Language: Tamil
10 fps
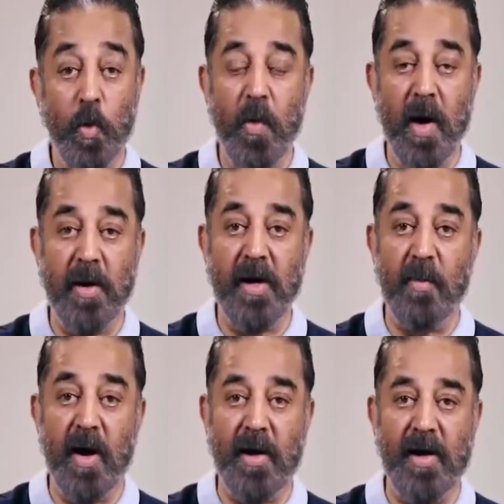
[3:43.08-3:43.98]
உருமாறிய
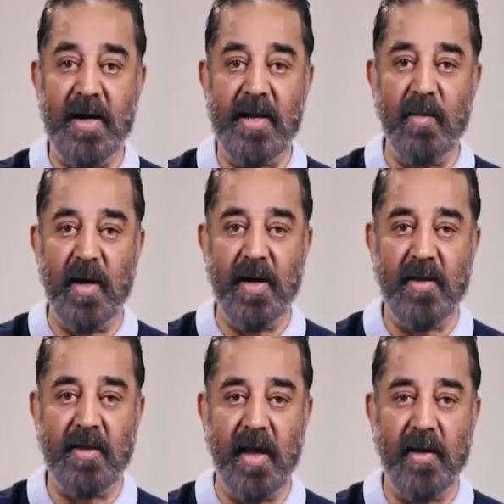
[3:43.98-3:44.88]
மக்கள் நீதி
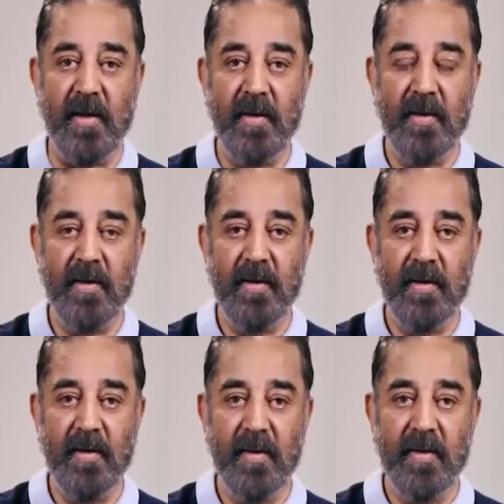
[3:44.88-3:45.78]
மையத்தை
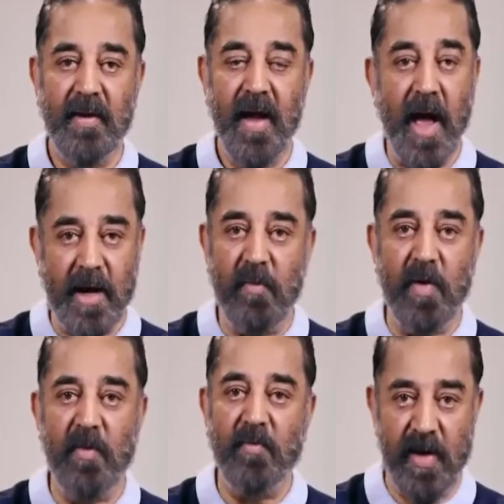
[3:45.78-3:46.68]

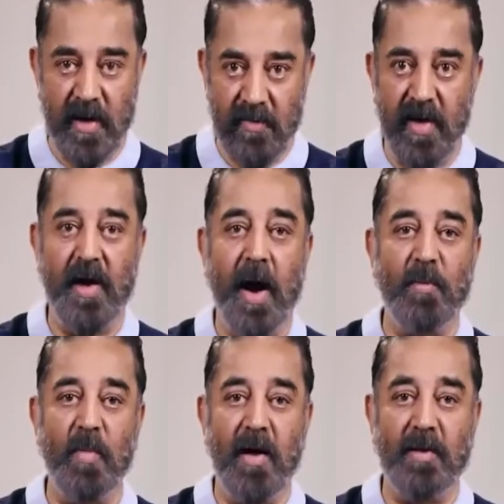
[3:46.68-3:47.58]
அனைவரும் விரைவில்
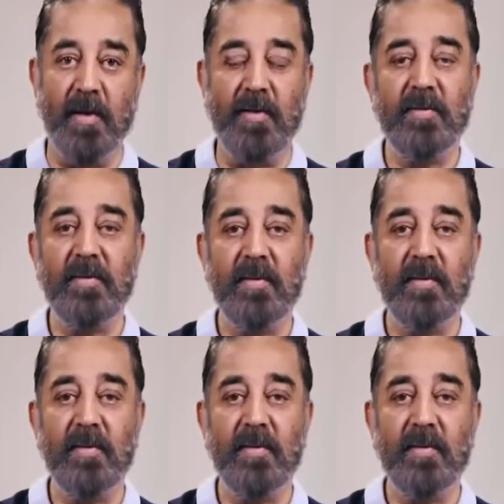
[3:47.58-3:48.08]
காண்பார்கள்